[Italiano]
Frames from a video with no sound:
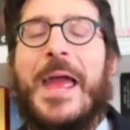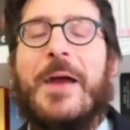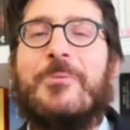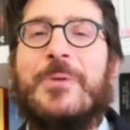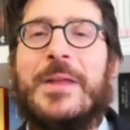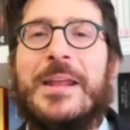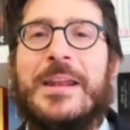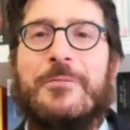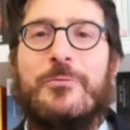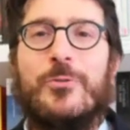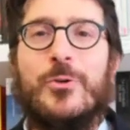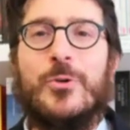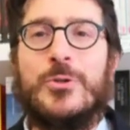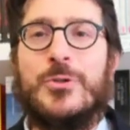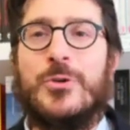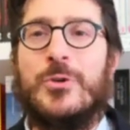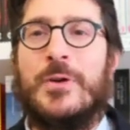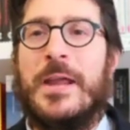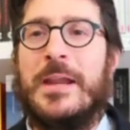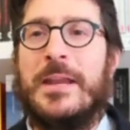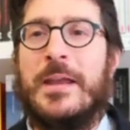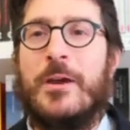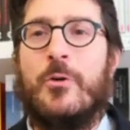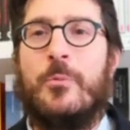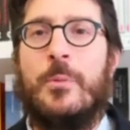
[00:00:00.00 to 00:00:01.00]
è una
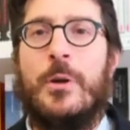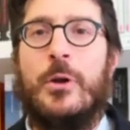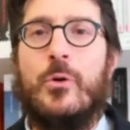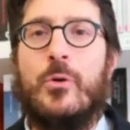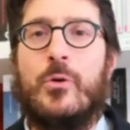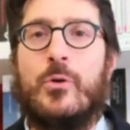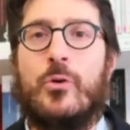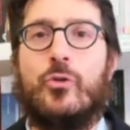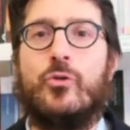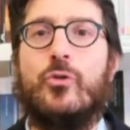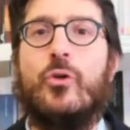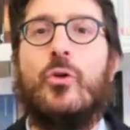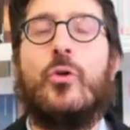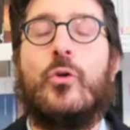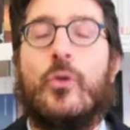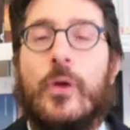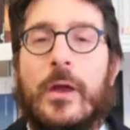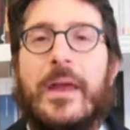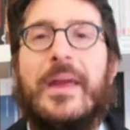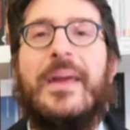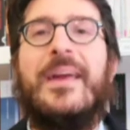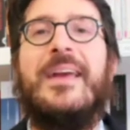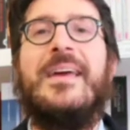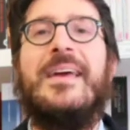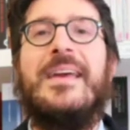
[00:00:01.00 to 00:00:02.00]
rivoluzionaria come loro, solo
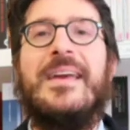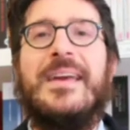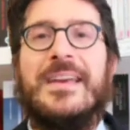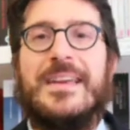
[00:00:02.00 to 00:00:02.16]
che